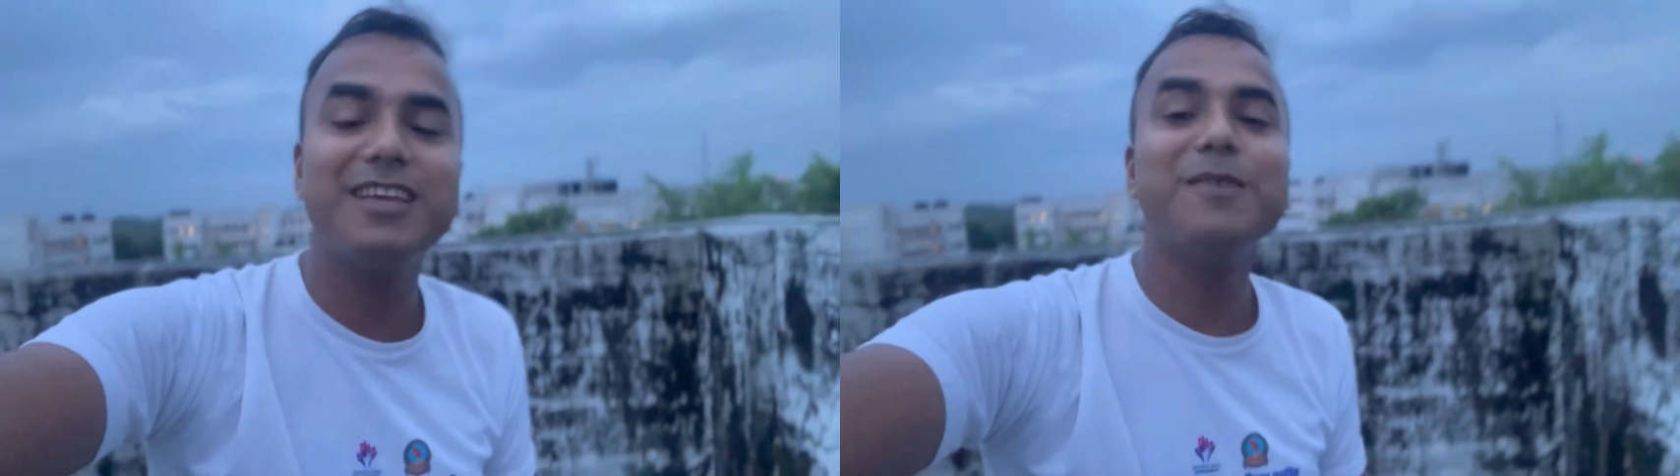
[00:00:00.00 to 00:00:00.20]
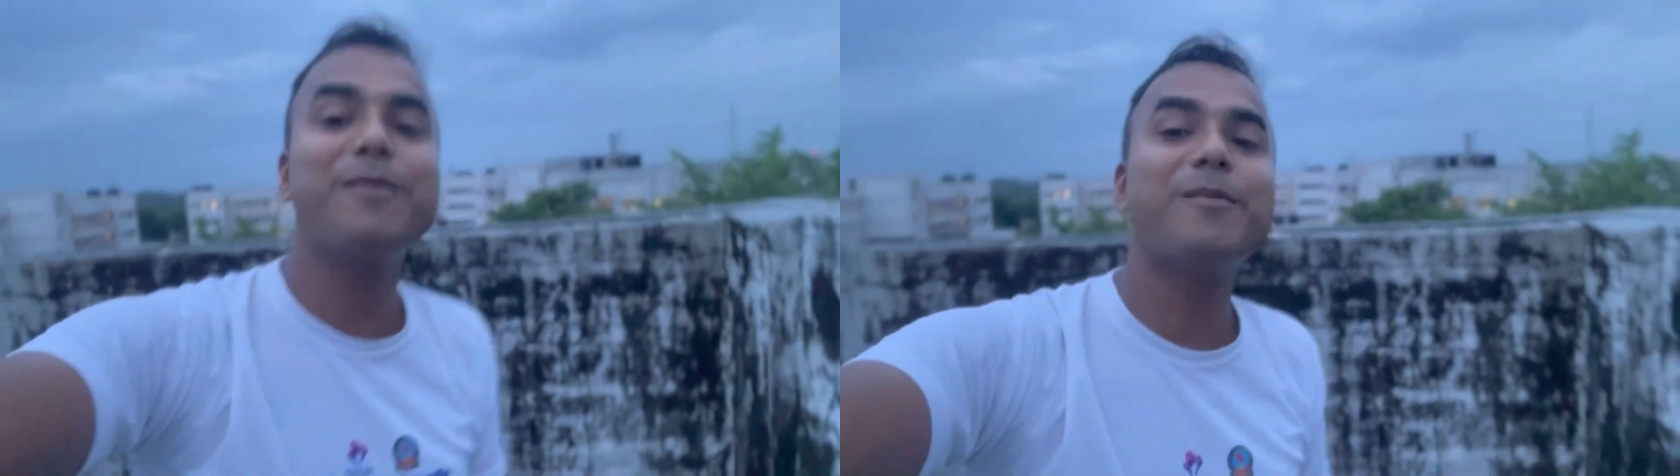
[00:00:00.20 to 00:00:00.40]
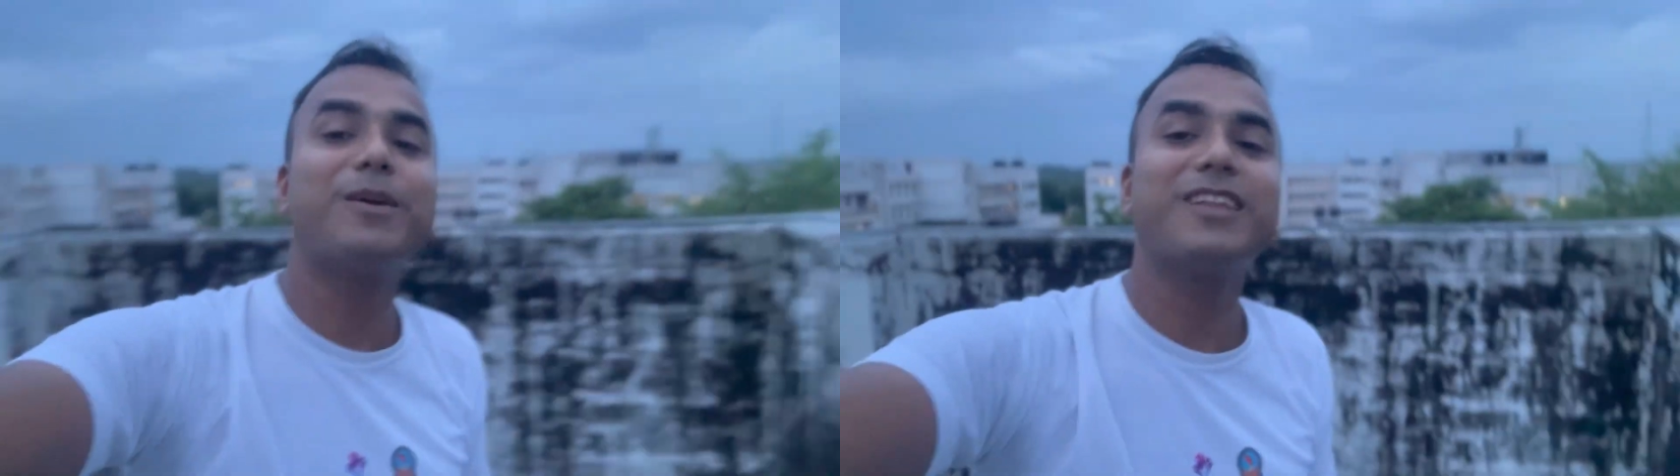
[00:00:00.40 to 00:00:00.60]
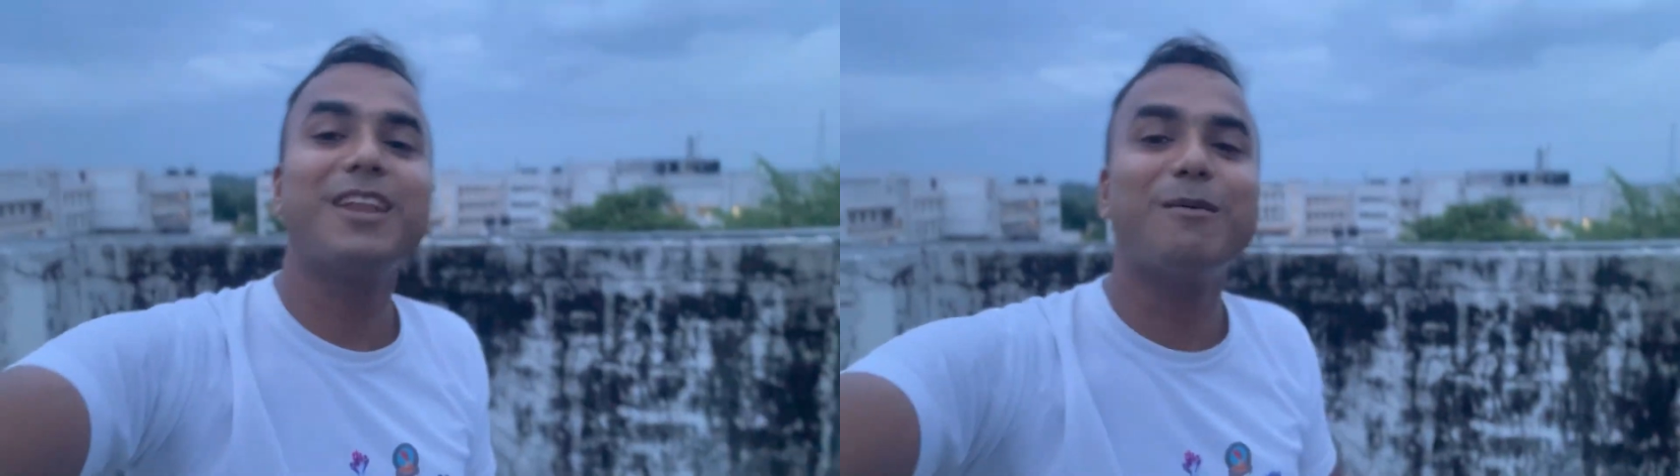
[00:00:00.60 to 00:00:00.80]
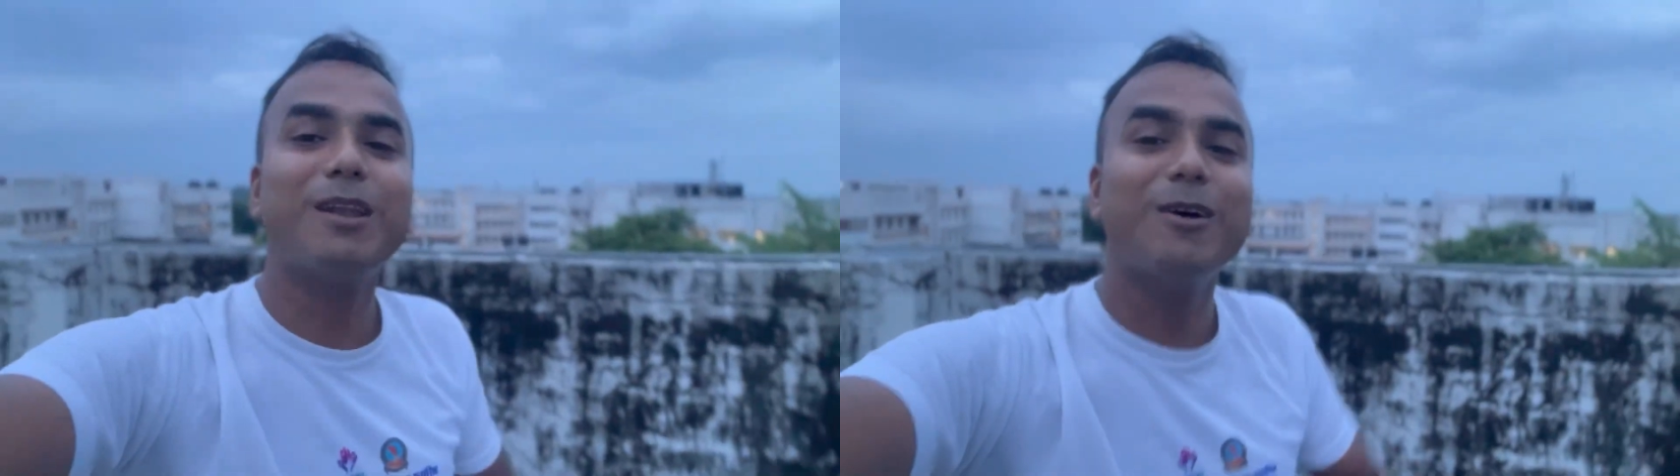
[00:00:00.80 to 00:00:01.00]
ये मैं
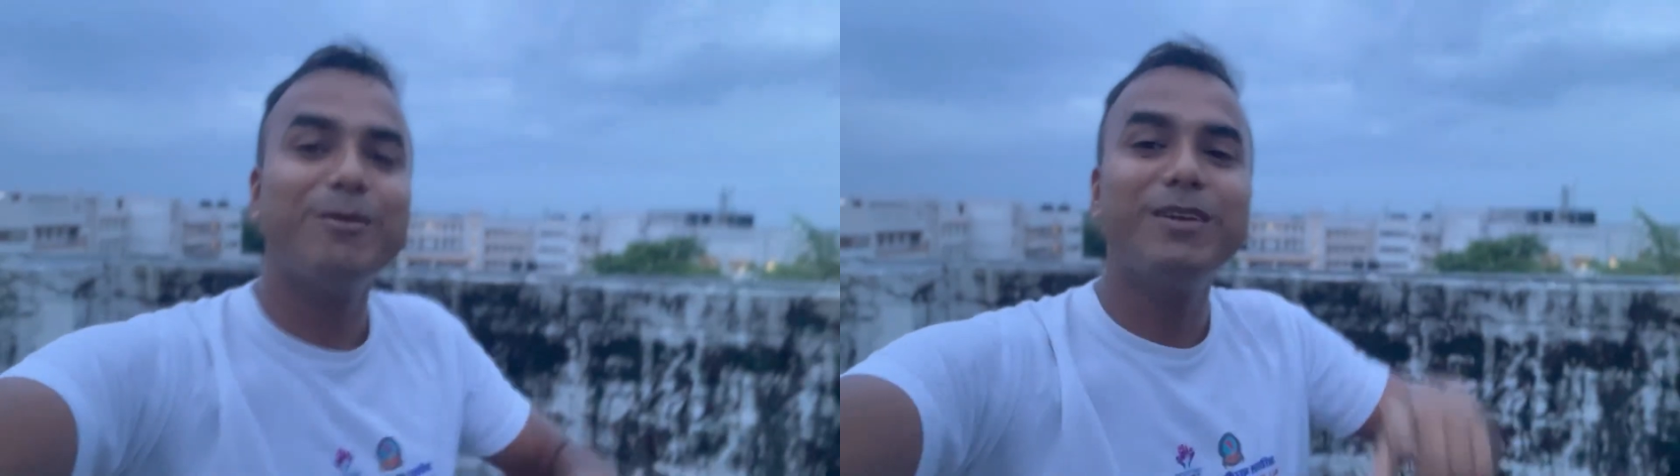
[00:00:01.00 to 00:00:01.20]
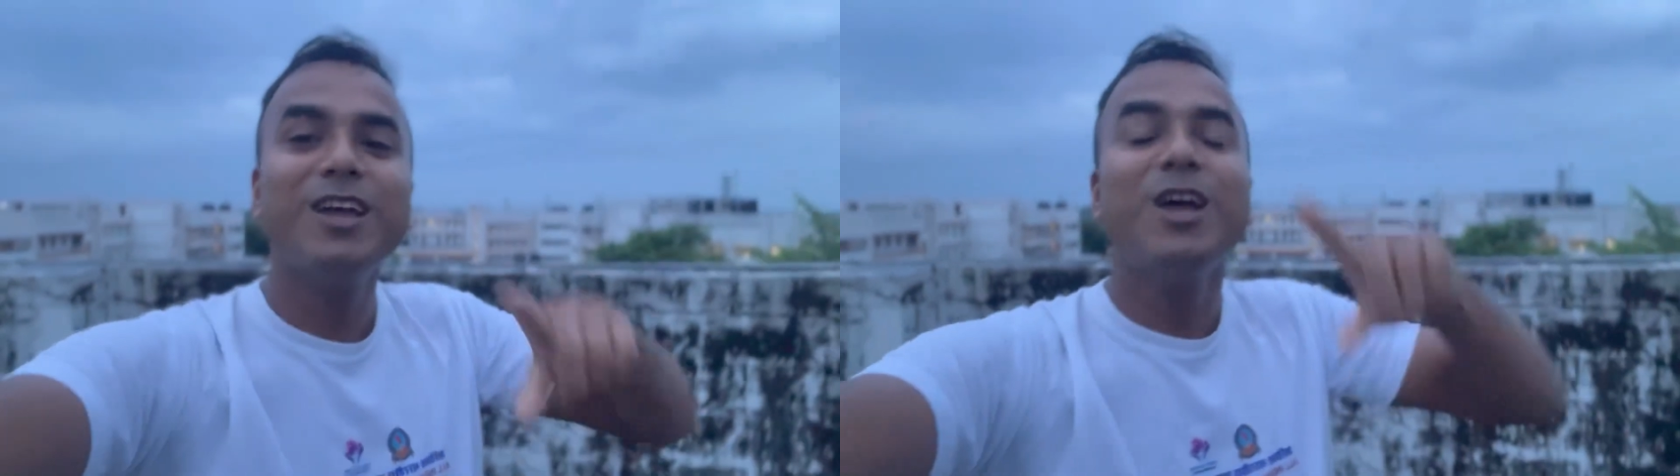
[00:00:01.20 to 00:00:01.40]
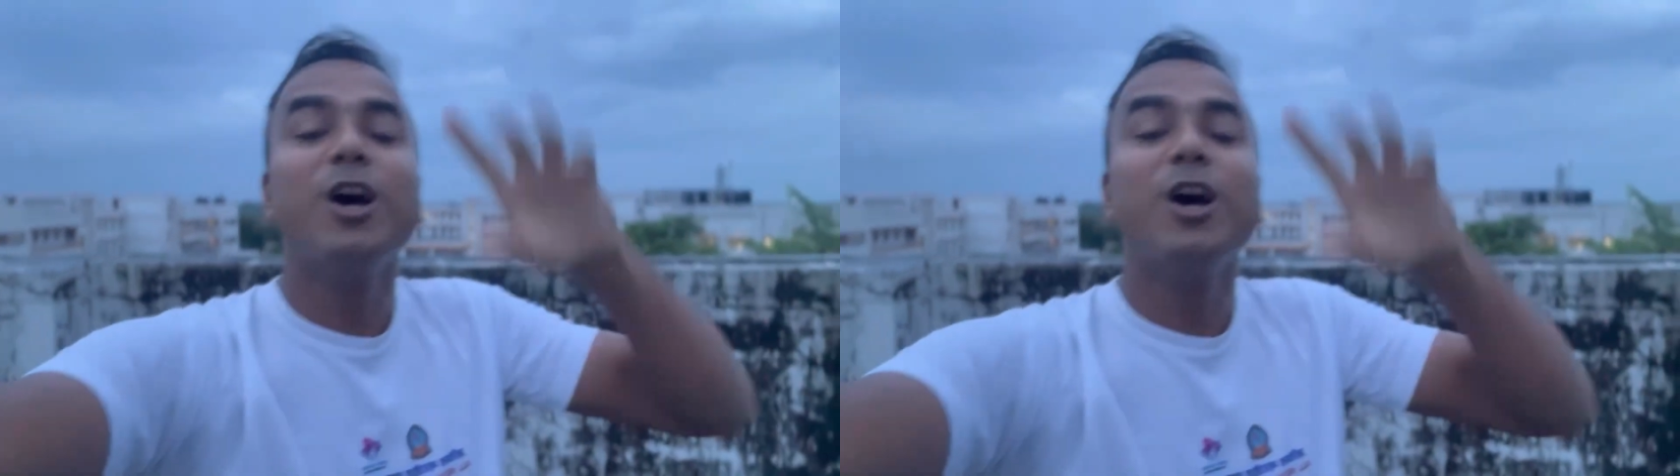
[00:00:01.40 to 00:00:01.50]
बताने वाला अभी